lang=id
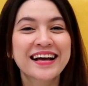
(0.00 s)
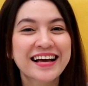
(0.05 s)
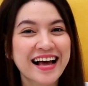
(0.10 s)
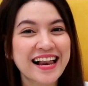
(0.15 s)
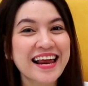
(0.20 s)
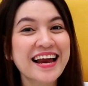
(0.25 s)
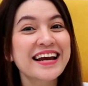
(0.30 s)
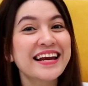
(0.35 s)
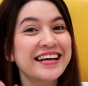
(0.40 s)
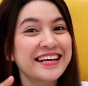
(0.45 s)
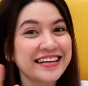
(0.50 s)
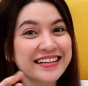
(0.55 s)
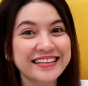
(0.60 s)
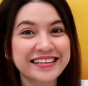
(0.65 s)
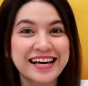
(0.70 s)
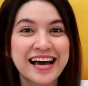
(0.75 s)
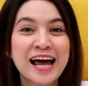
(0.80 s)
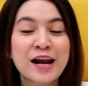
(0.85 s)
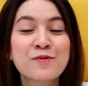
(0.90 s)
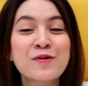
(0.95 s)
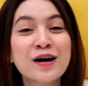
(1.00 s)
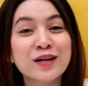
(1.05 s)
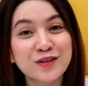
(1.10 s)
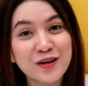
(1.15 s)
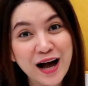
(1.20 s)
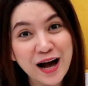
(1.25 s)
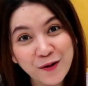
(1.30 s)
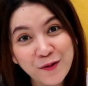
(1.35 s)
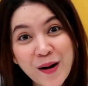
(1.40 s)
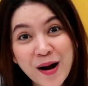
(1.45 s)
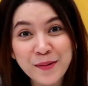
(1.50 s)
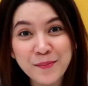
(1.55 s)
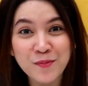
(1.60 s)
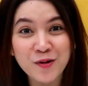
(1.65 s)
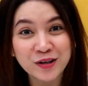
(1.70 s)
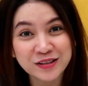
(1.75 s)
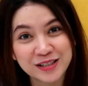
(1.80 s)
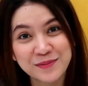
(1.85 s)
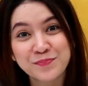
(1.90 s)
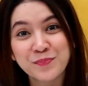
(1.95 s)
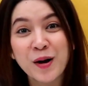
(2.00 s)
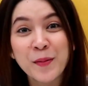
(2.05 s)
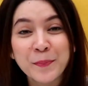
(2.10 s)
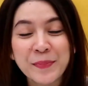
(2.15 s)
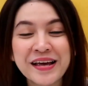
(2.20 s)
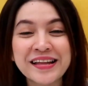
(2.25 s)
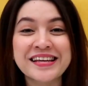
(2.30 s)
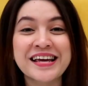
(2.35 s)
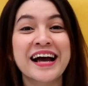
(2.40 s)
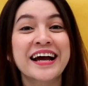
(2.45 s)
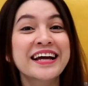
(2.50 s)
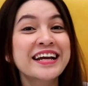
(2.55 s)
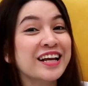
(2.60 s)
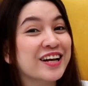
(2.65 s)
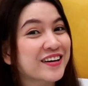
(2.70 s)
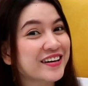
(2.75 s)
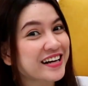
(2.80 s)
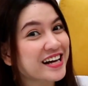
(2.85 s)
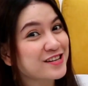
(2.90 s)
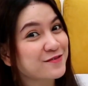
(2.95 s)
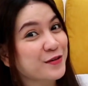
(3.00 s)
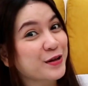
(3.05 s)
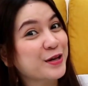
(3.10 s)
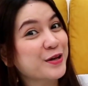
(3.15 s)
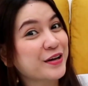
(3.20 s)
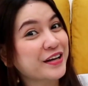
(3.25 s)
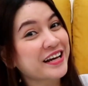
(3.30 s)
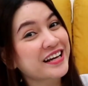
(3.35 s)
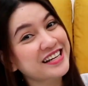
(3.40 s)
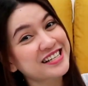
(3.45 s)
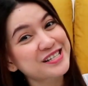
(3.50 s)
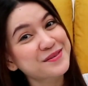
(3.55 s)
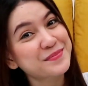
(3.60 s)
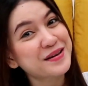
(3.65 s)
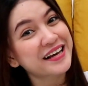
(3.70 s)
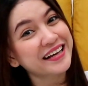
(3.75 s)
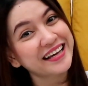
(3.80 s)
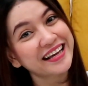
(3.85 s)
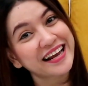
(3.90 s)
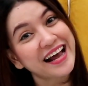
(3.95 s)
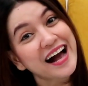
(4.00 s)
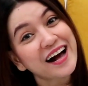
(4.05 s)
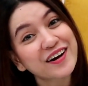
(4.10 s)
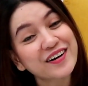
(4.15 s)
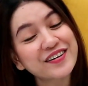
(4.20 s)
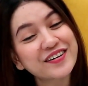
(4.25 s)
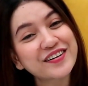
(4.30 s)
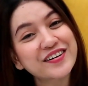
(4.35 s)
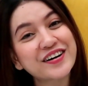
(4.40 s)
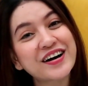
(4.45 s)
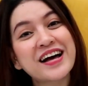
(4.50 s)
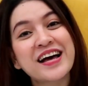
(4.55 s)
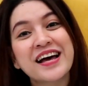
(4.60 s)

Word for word: Kalian inget kan waktu aku unboxing Pop It yang ini loh guys videonya di sebelah kiri aku.